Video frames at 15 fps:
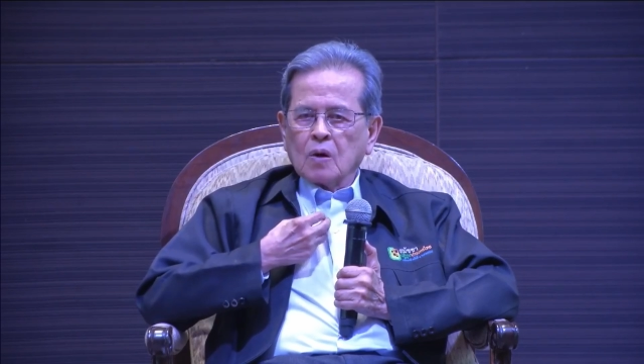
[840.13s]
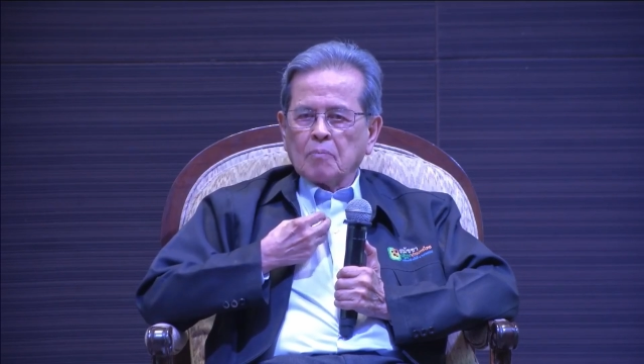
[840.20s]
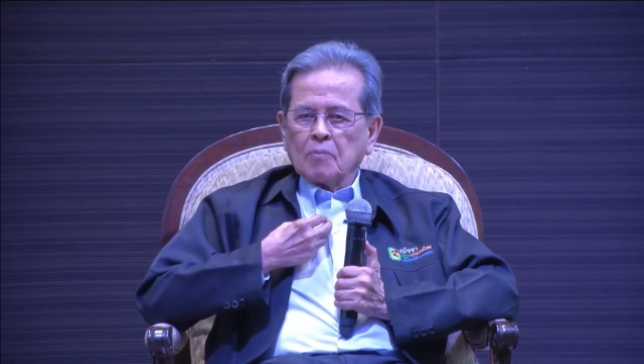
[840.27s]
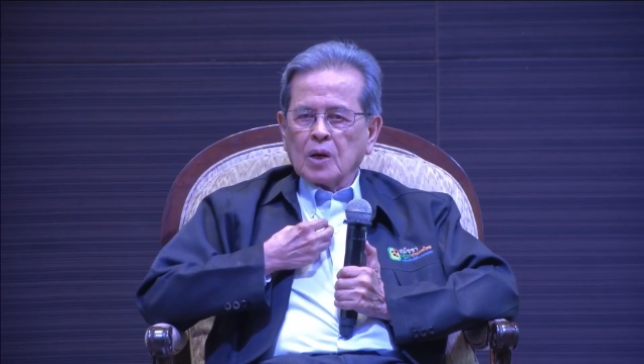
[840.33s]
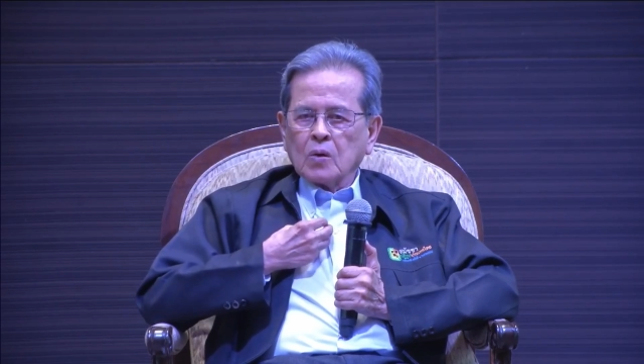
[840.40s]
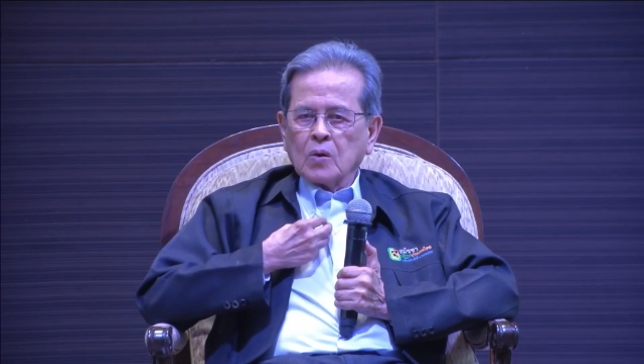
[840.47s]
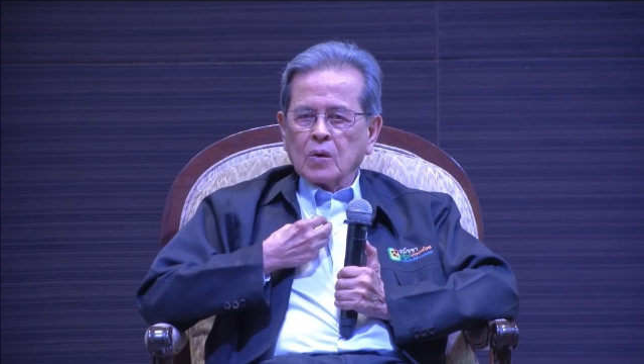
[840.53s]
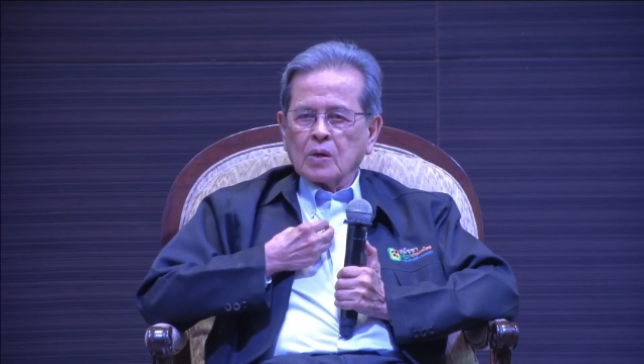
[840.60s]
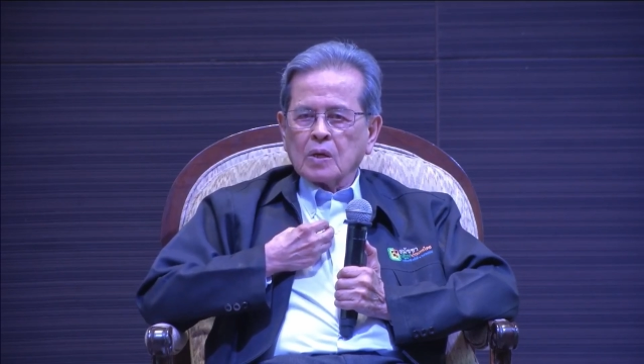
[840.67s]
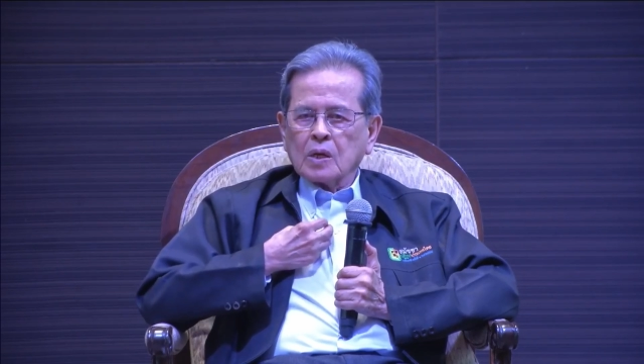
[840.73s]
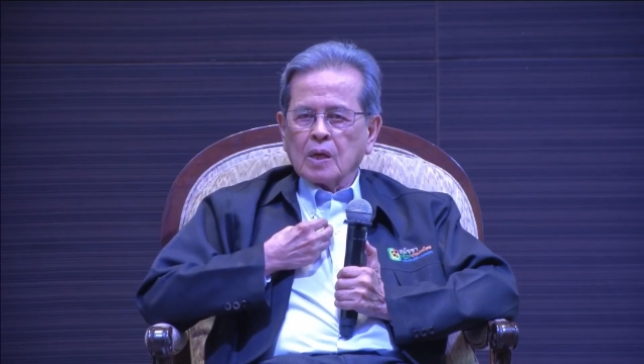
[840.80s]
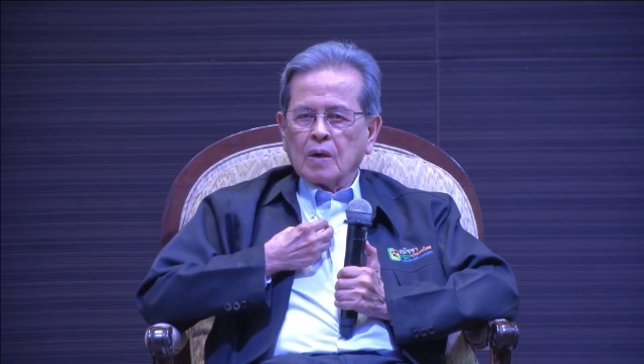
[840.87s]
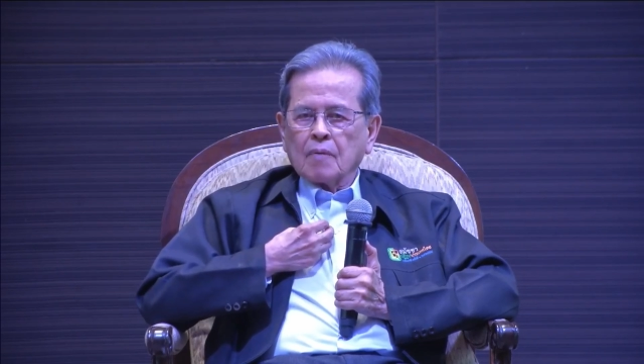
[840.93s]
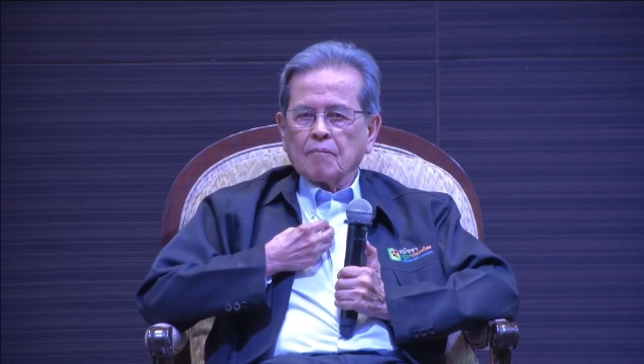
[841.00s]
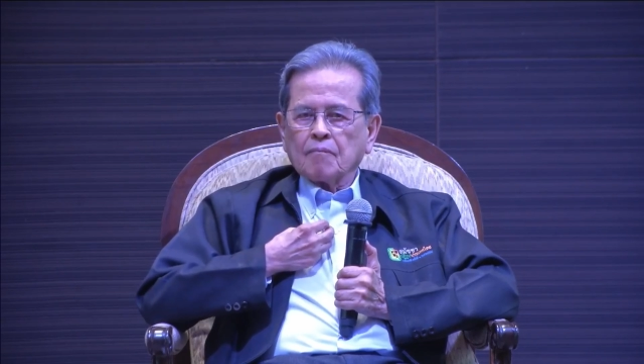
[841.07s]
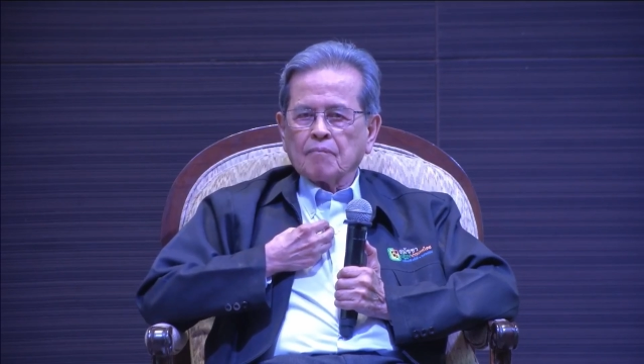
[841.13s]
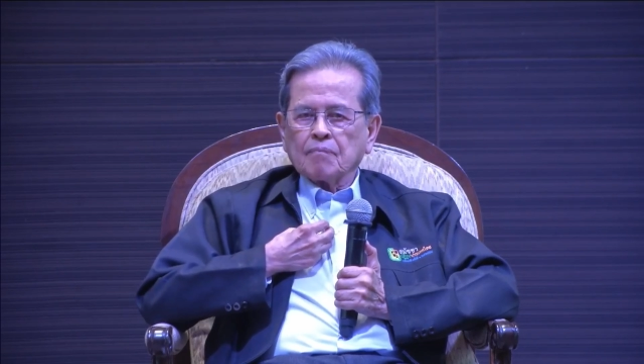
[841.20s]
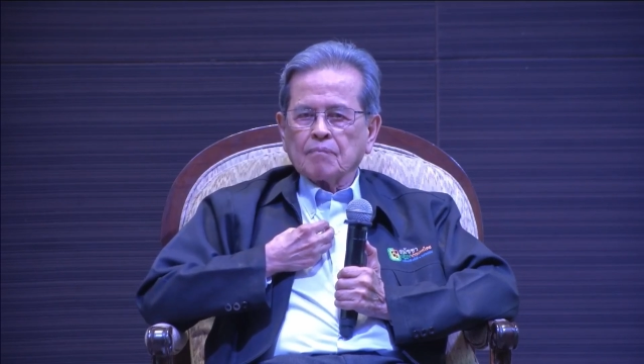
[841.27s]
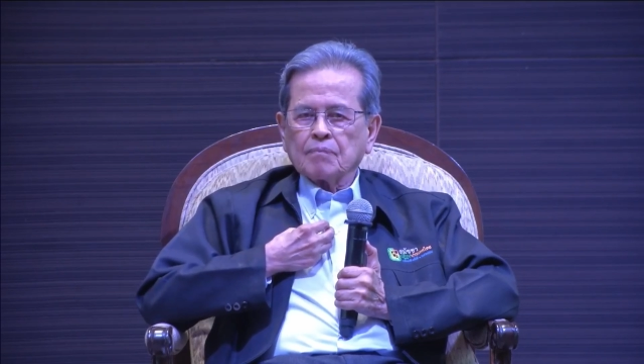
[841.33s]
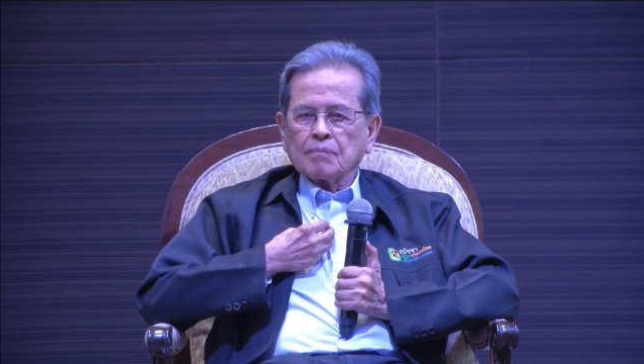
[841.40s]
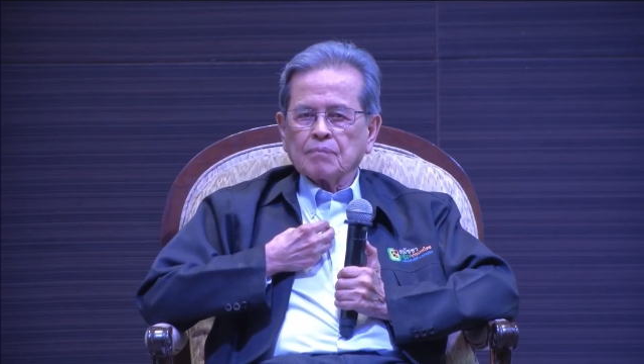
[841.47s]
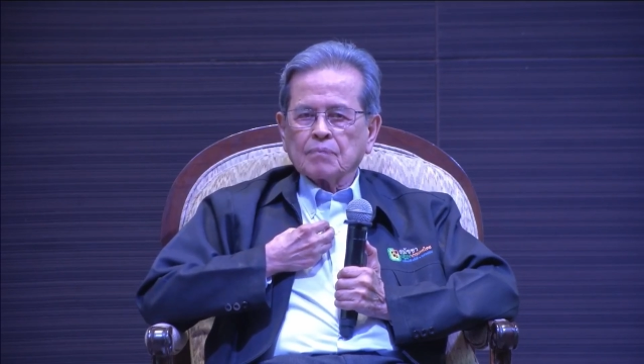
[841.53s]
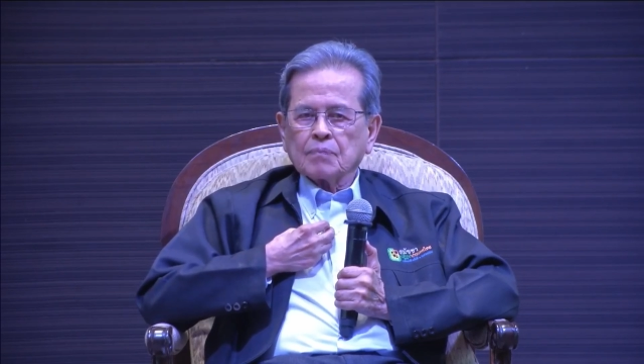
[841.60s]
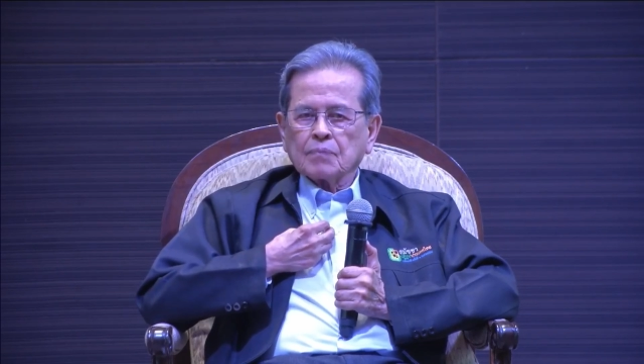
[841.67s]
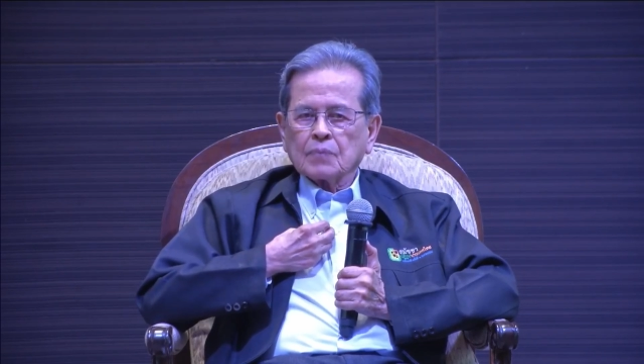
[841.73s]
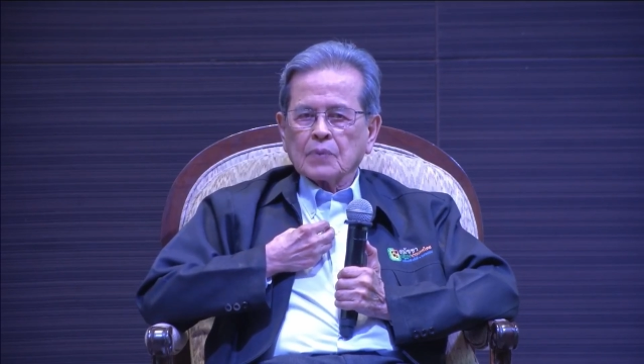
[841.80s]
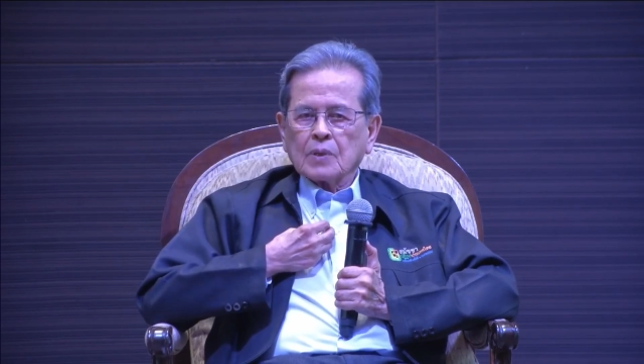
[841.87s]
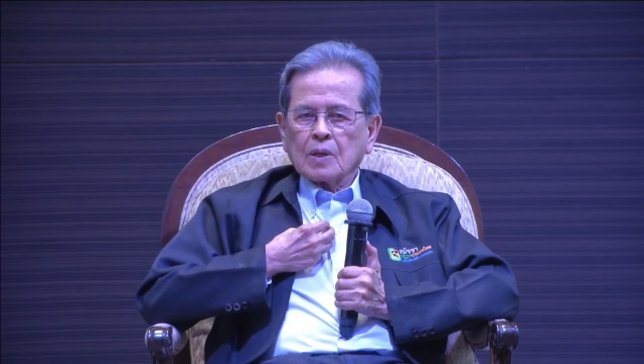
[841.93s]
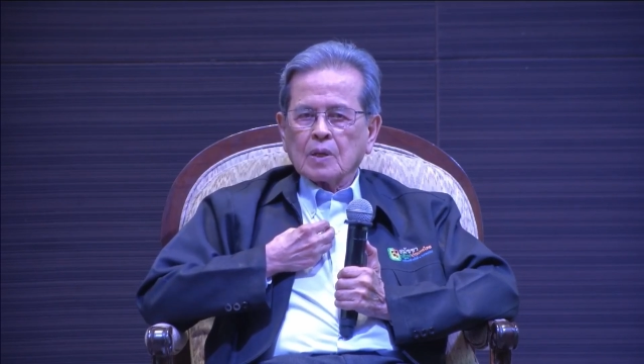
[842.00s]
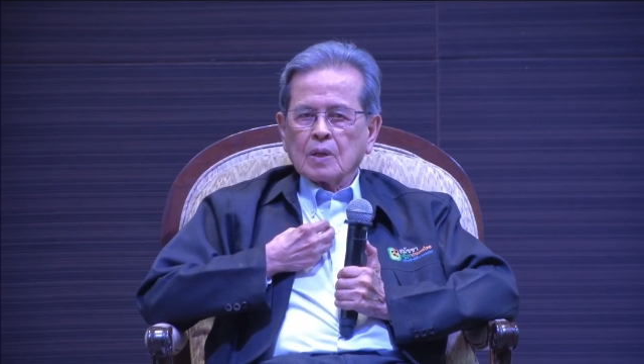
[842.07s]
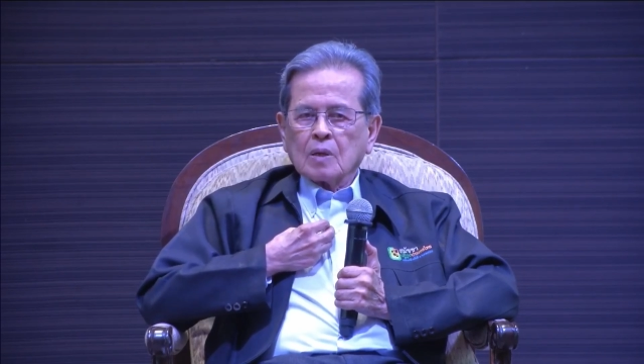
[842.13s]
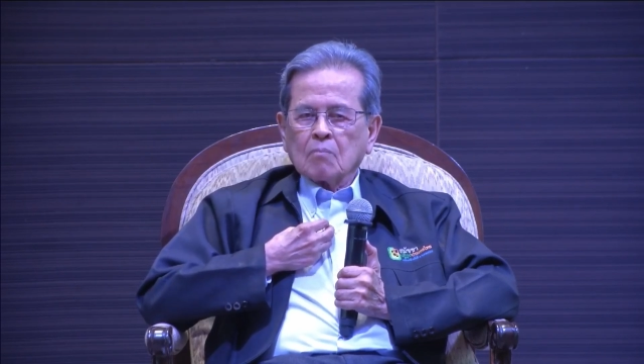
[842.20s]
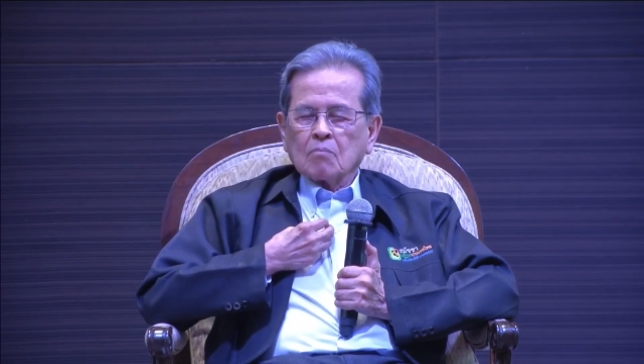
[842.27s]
มนุษย์เนี่ยมั